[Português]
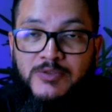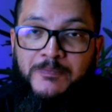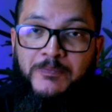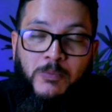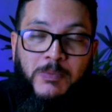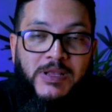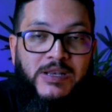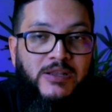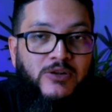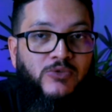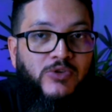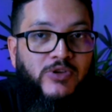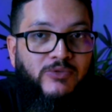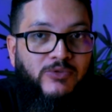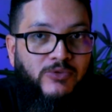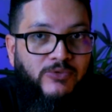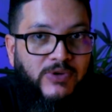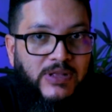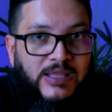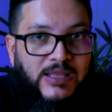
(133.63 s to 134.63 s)
O padrão que eu
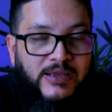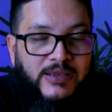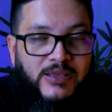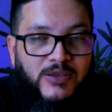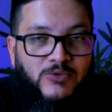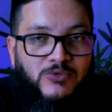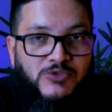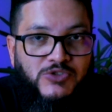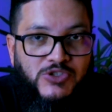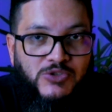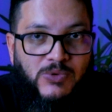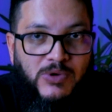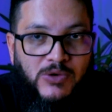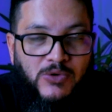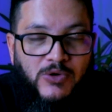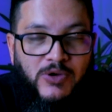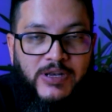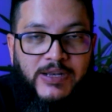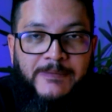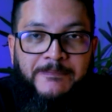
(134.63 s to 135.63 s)
vou falar aqui contigo
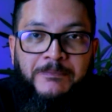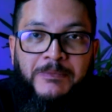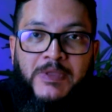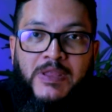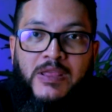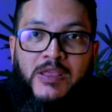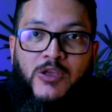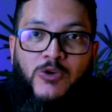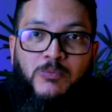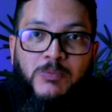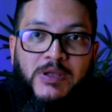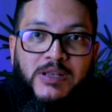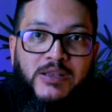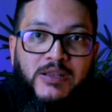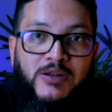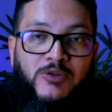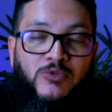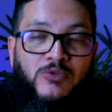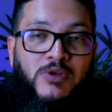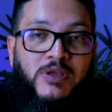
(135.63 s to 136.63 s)
agora é o
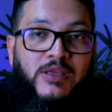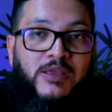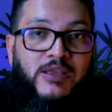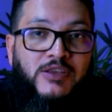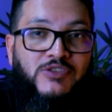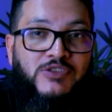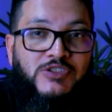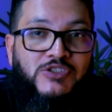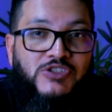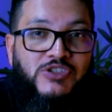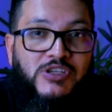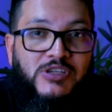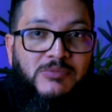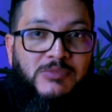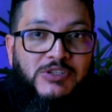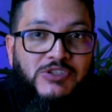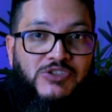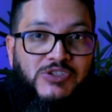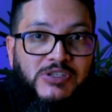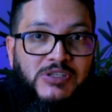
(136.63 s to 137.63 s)
padrão que a gente
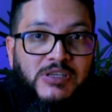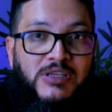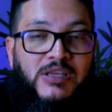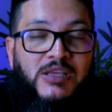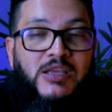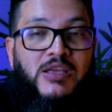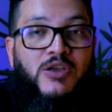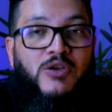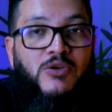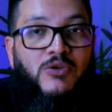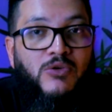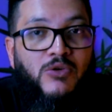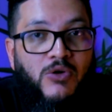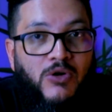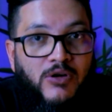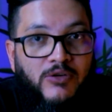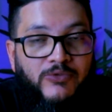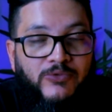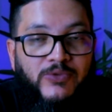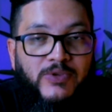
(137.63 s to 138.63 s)
chama de
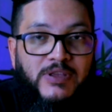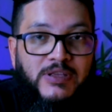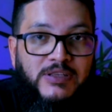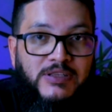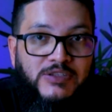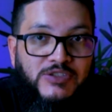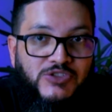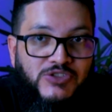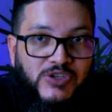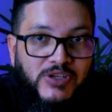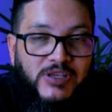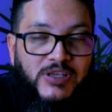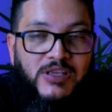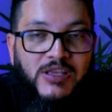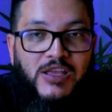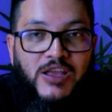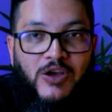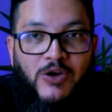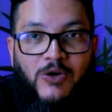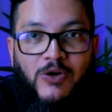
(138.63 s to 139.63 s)
GOF,
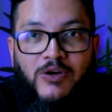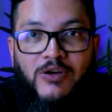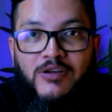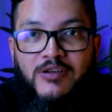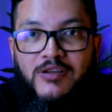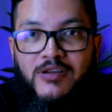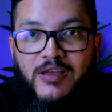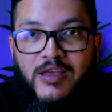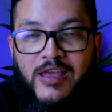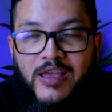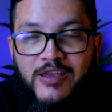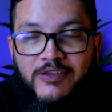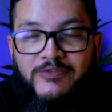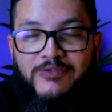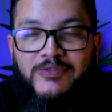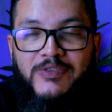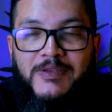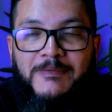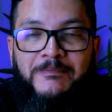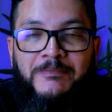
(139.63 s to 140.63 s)

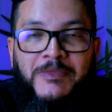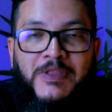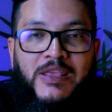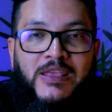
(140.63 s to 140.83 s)
G-O-F.